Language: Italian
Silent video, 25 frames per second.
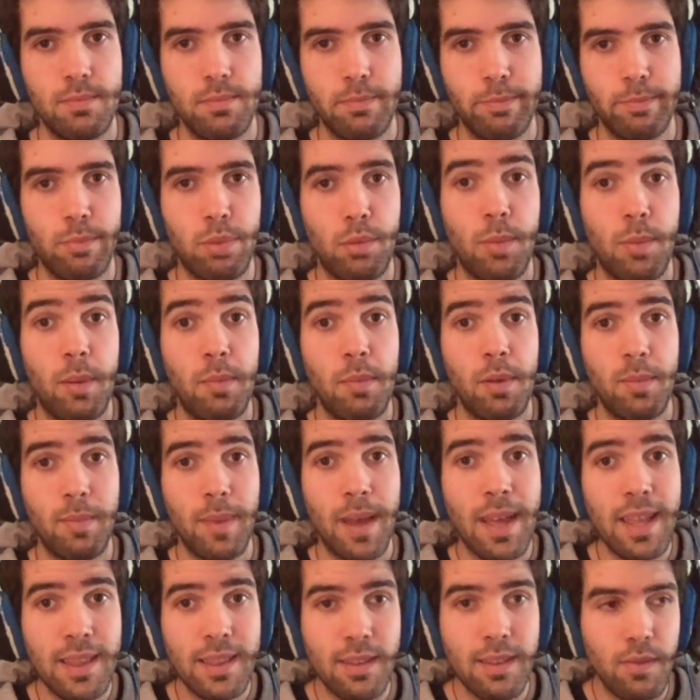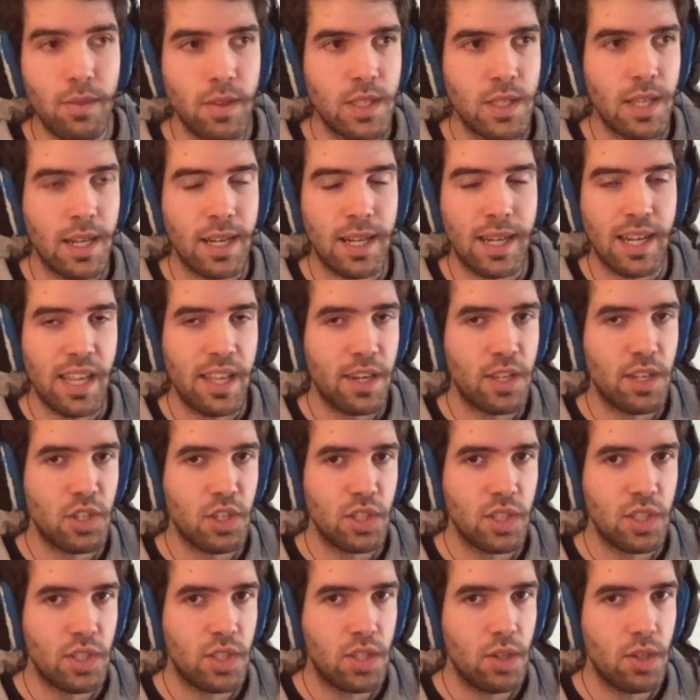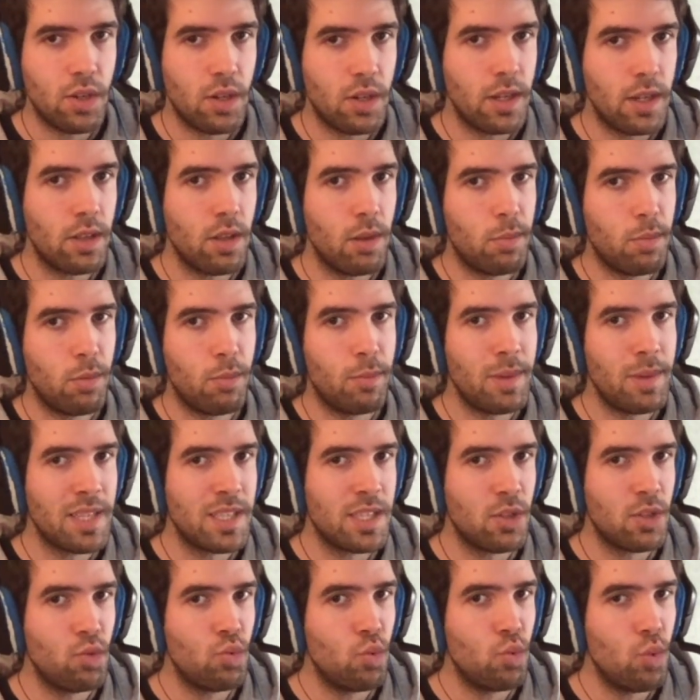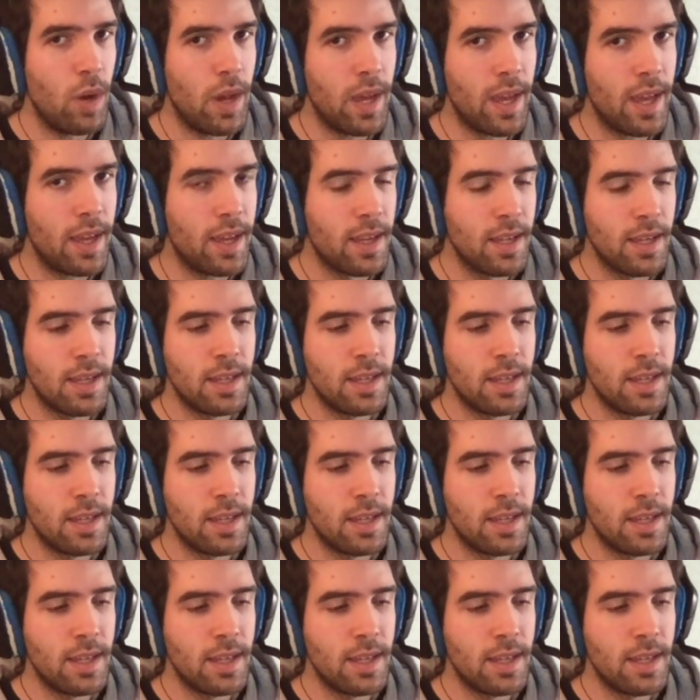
probabilmente, viste anche le recensioni, dopo un mese o due,